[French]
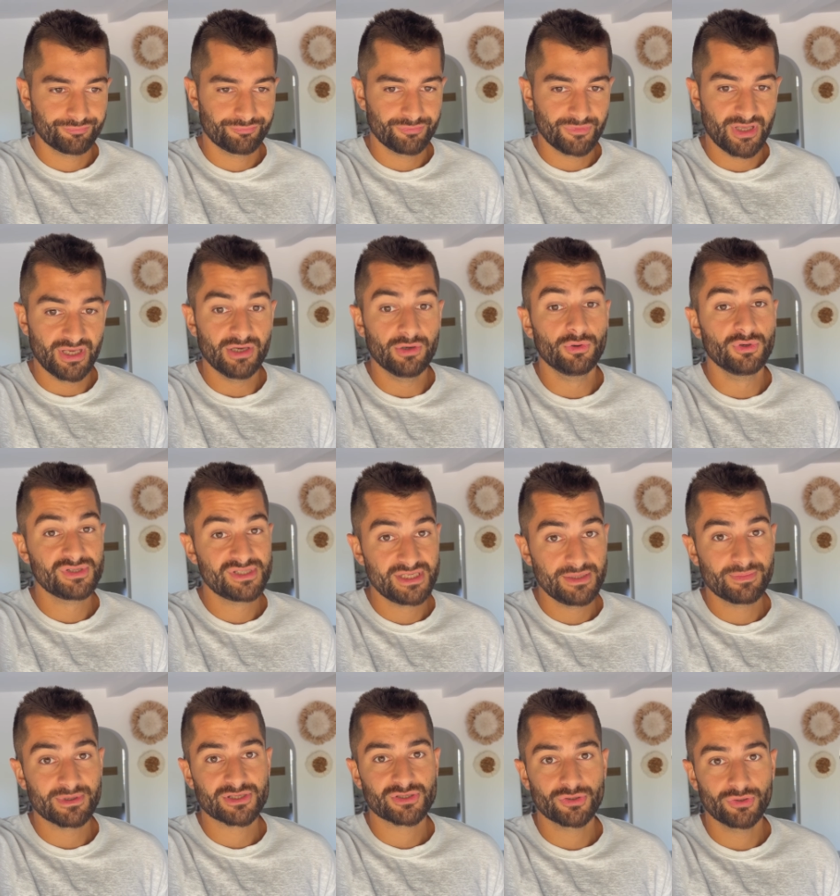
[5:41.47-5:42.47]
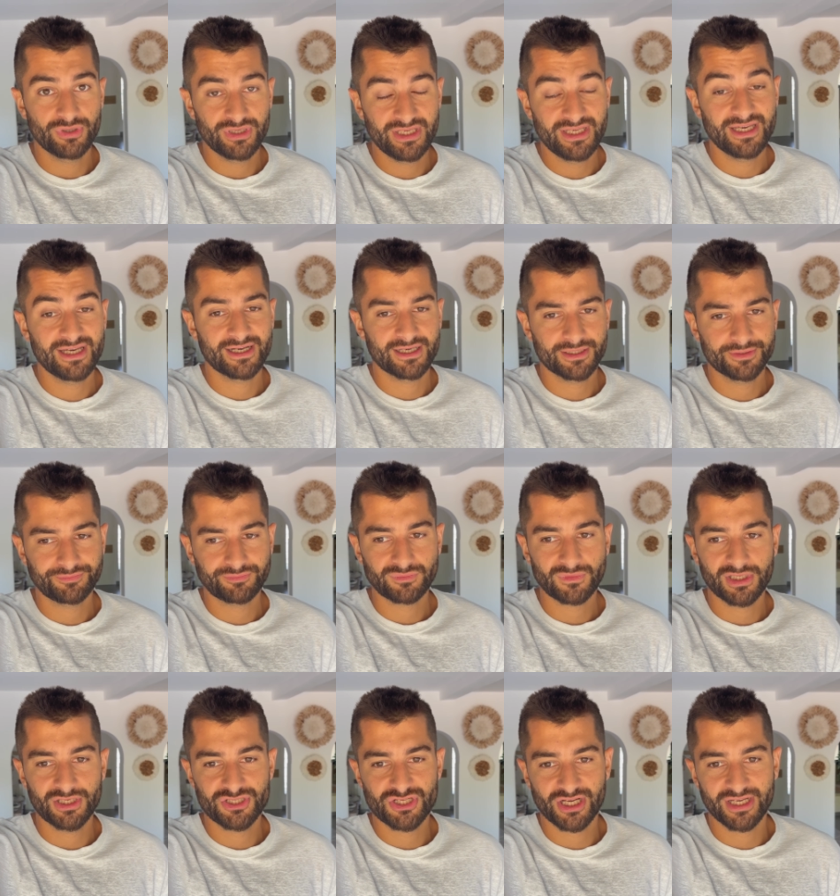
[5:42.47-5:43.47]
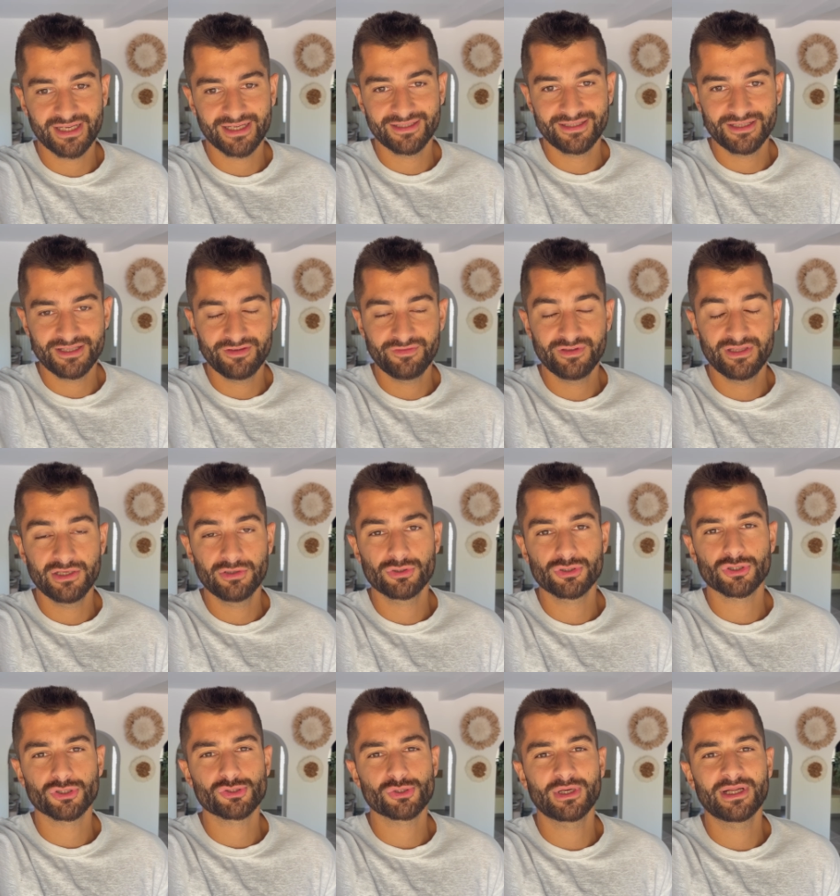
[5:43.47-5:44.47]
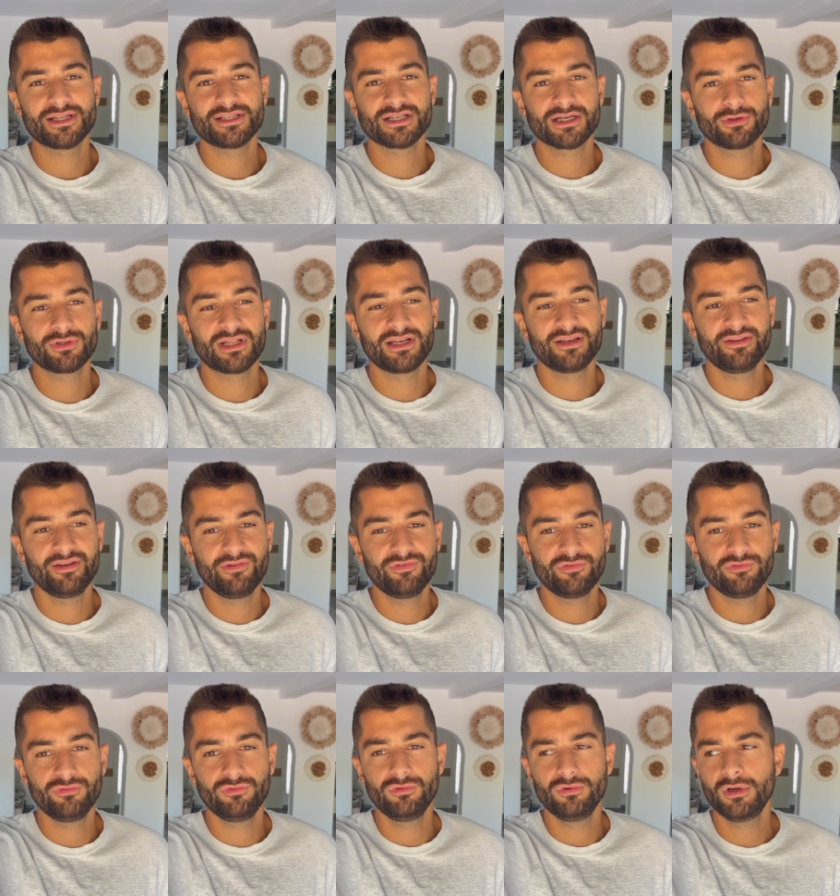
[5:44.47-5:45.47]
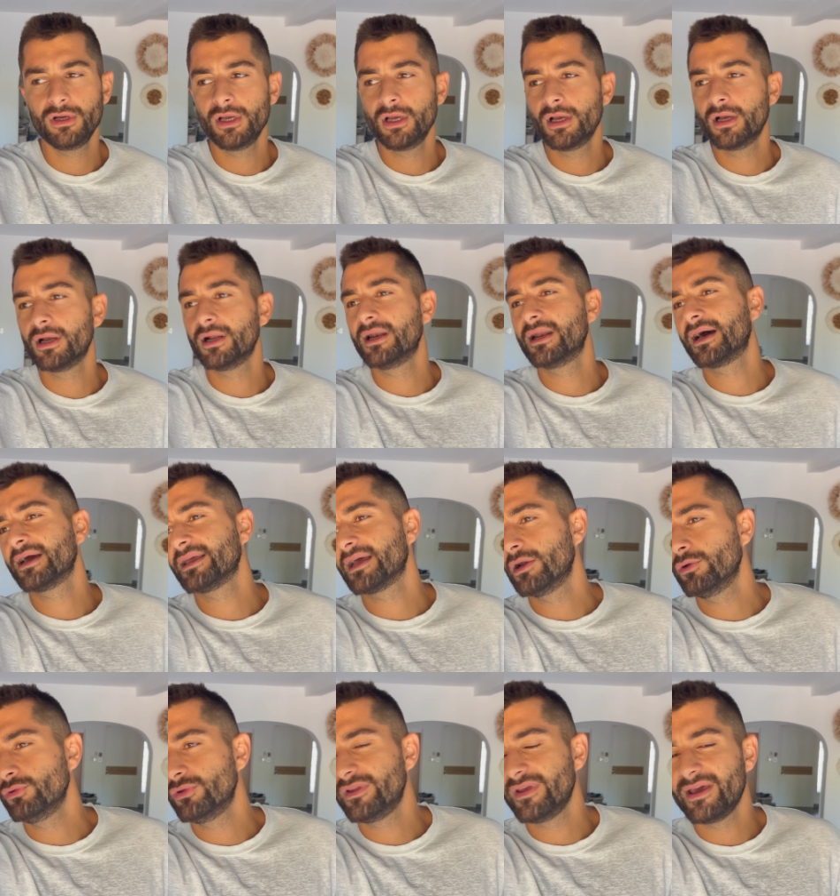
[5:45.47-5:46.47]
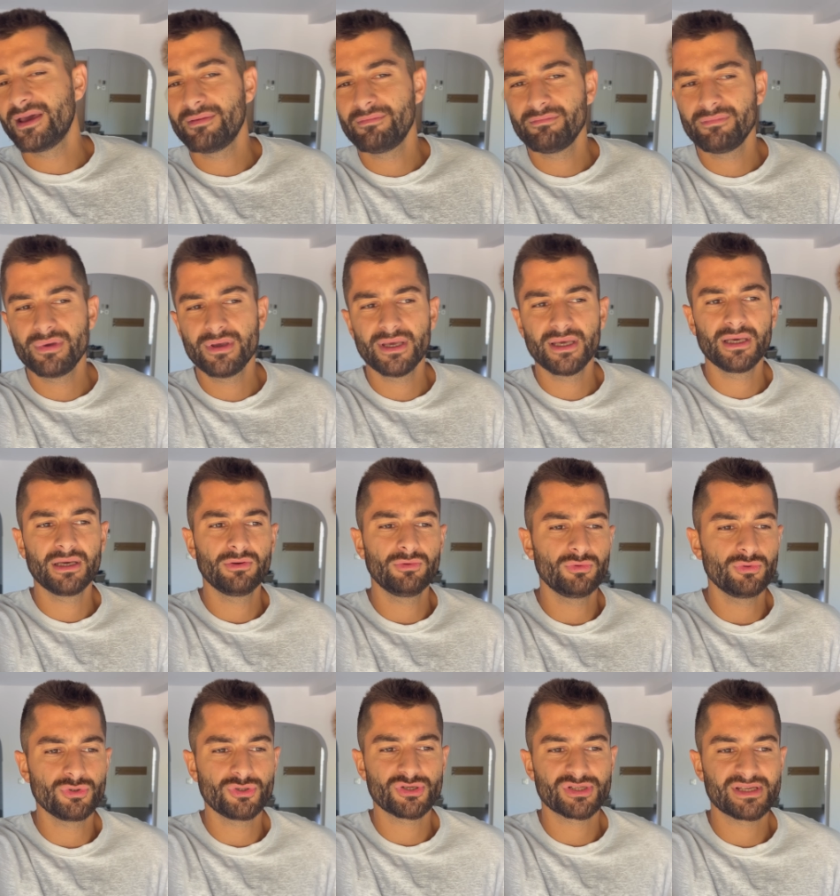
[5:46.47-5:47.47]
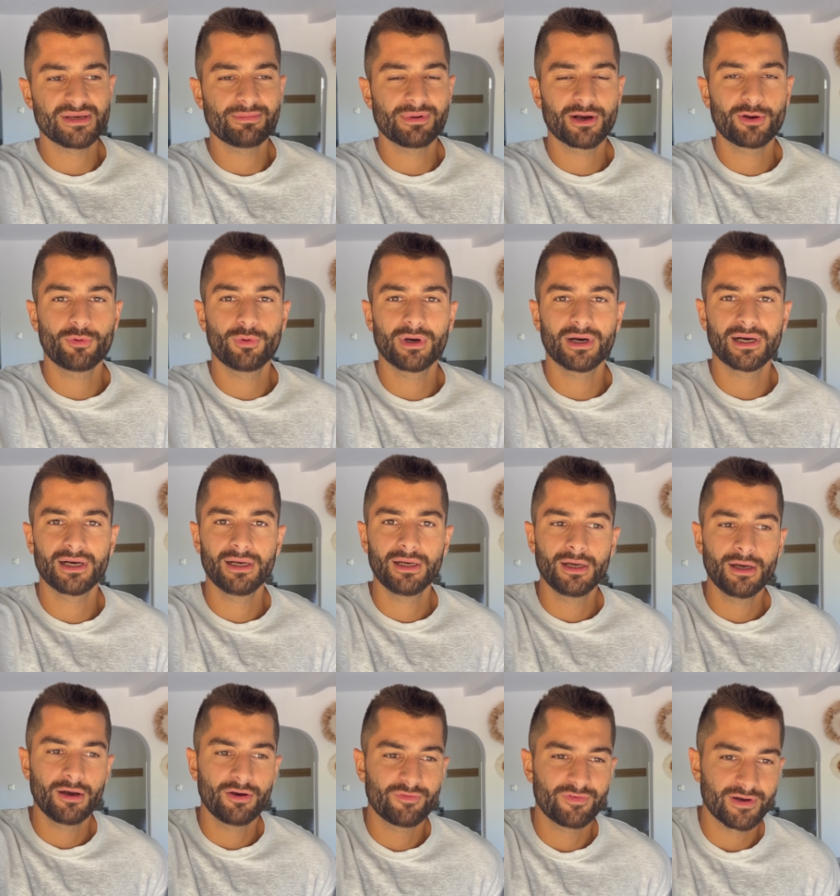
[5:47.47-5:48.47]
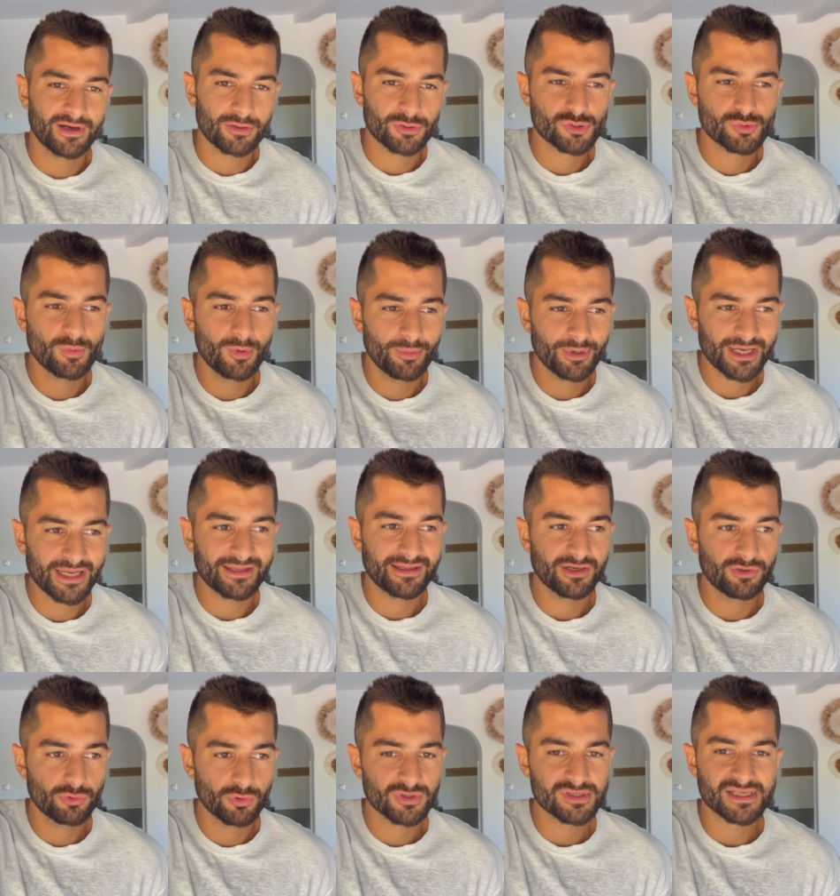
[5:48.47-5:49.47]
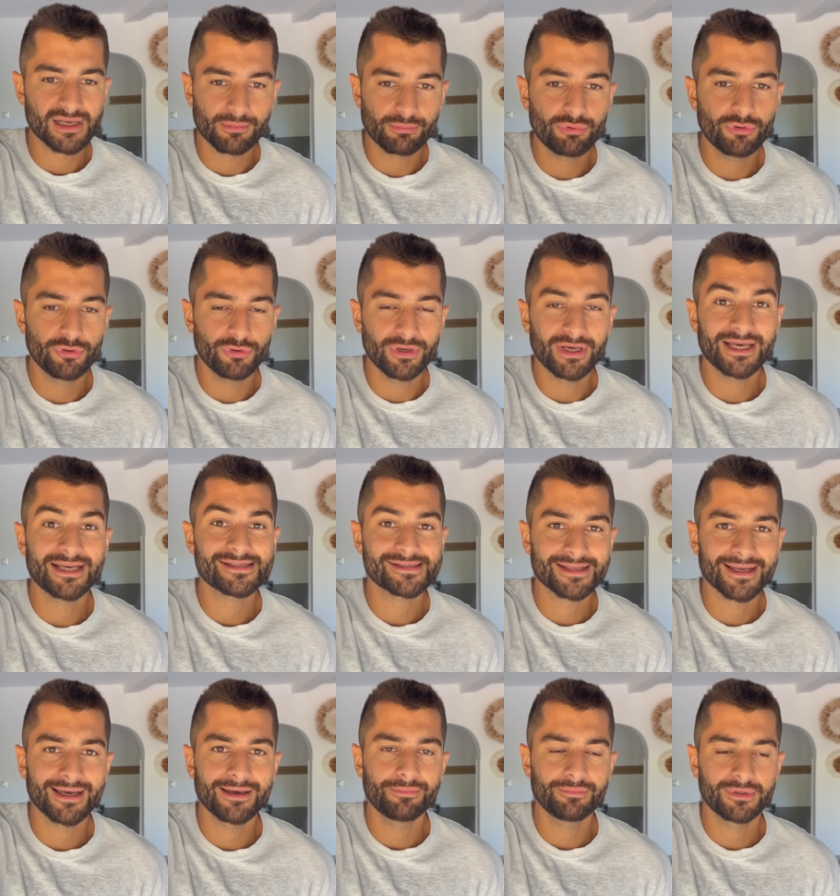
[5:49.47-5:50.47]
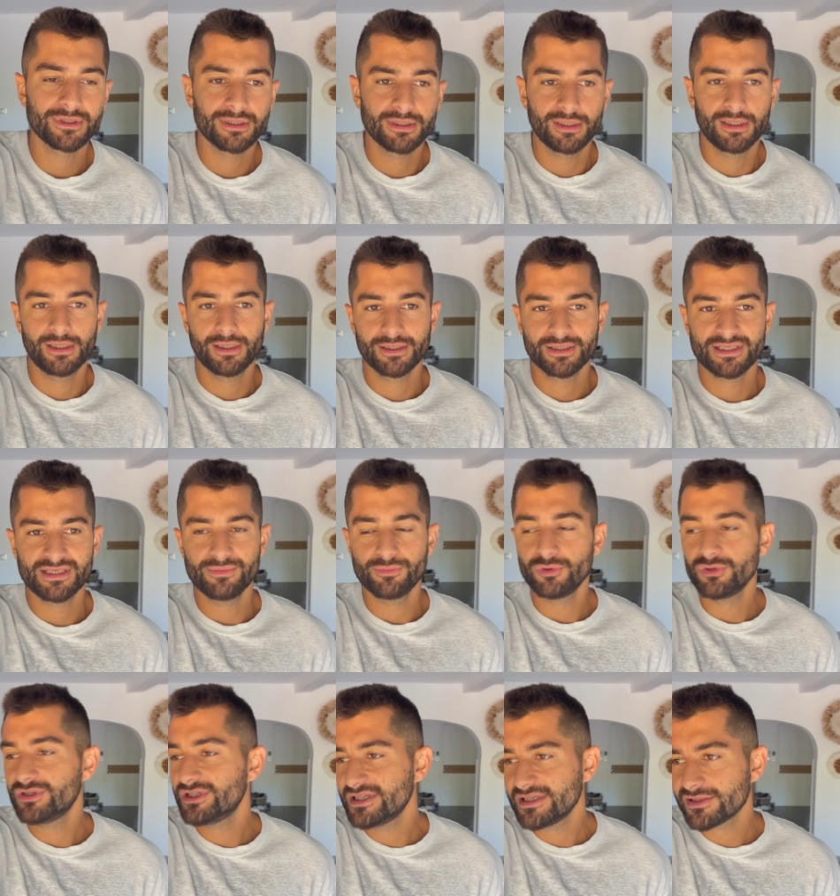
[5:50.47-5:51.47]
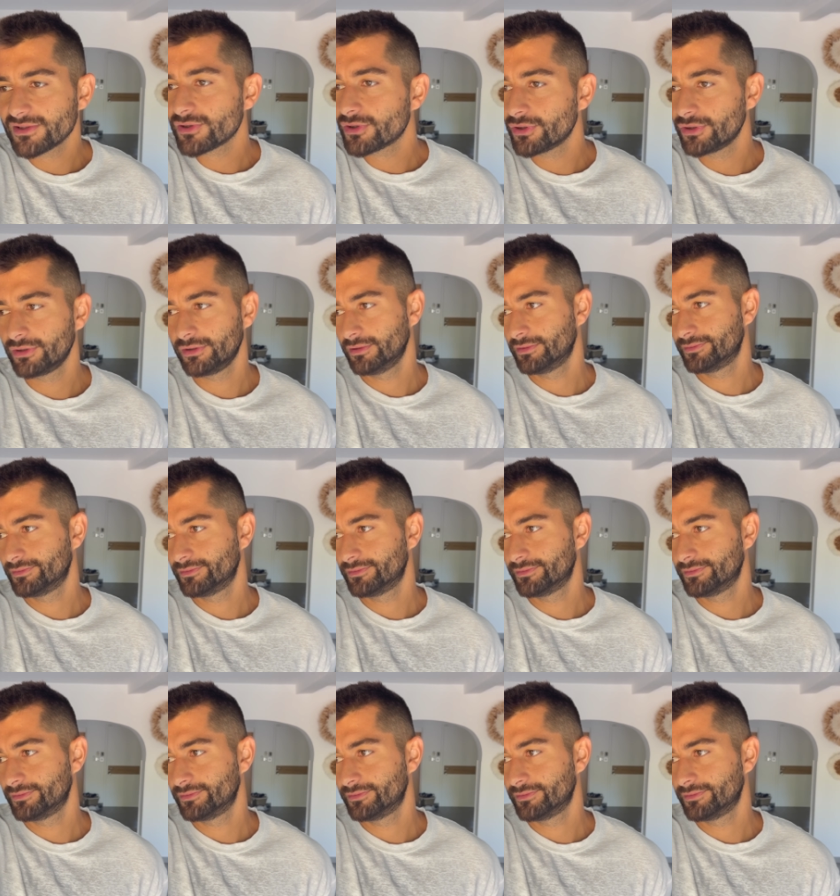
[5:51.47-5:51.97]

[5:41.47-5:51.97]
et aussi parce que hier, j'ai regardé des vidéos genre sur la Diagonale des Fous, là il y a l'UTMB ou je sais pas quoi. Enfin en ce moment il y a des courses un peu extrêmes qui me disent que